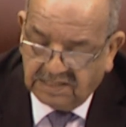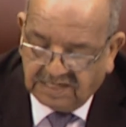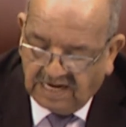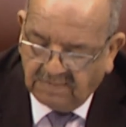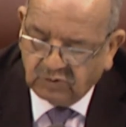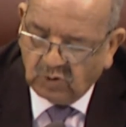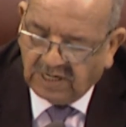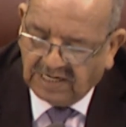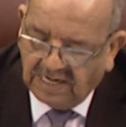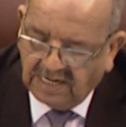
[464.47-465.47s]
سلمت
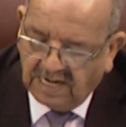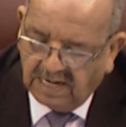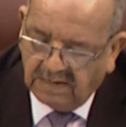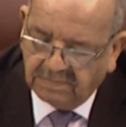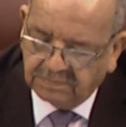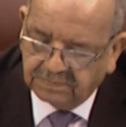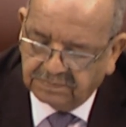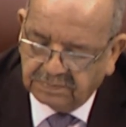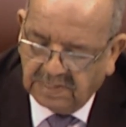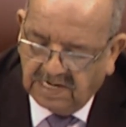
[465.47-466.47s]
خلالها
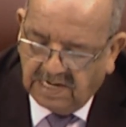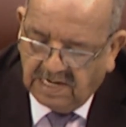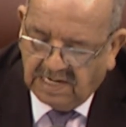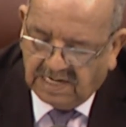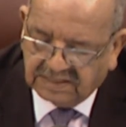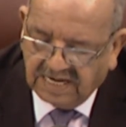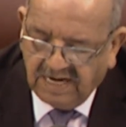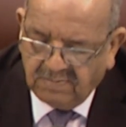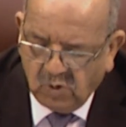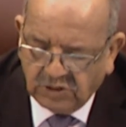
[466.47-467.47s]

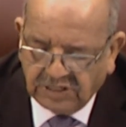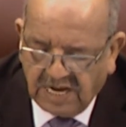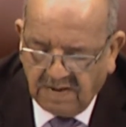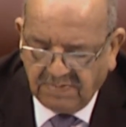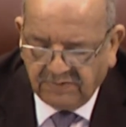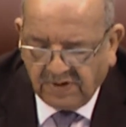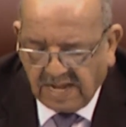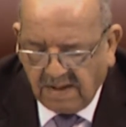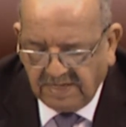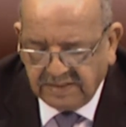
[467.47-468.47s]
رسائل موجهة من
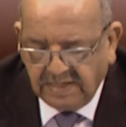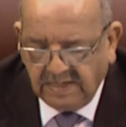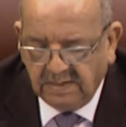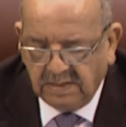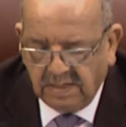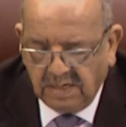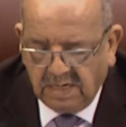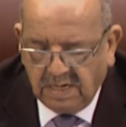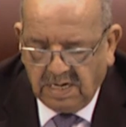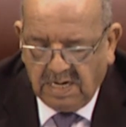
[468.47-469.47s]
فخامته
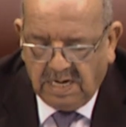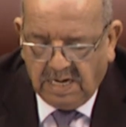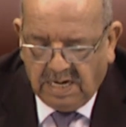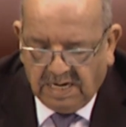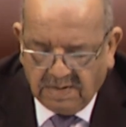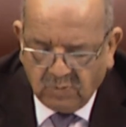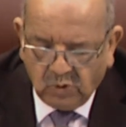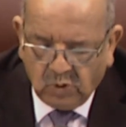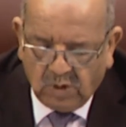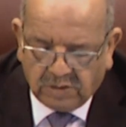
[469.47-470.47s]
إلى
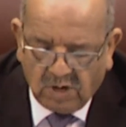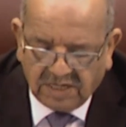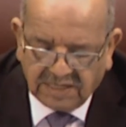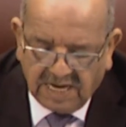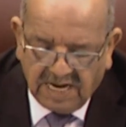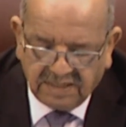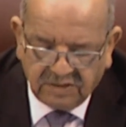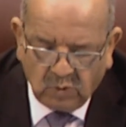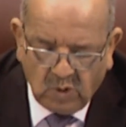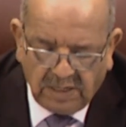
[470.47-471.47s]
ملوك ورؤساء هذه
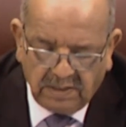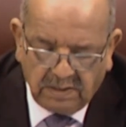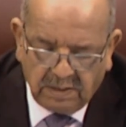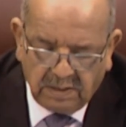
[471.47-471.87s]
الدول